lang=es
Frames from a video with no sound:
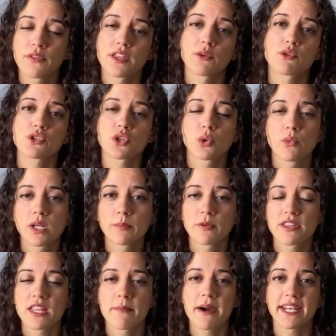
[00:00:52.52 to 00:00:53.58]
nuestro
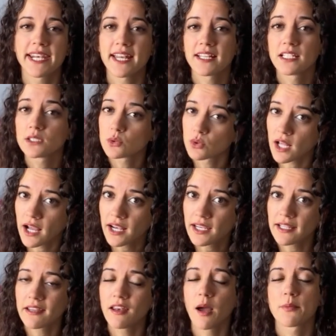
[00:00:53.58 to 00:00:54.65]
cuerpo de manera natural
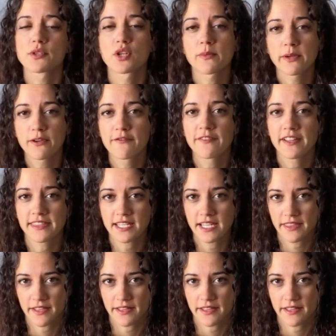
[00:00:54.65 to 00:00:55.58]
y lo absorbe con facilidad.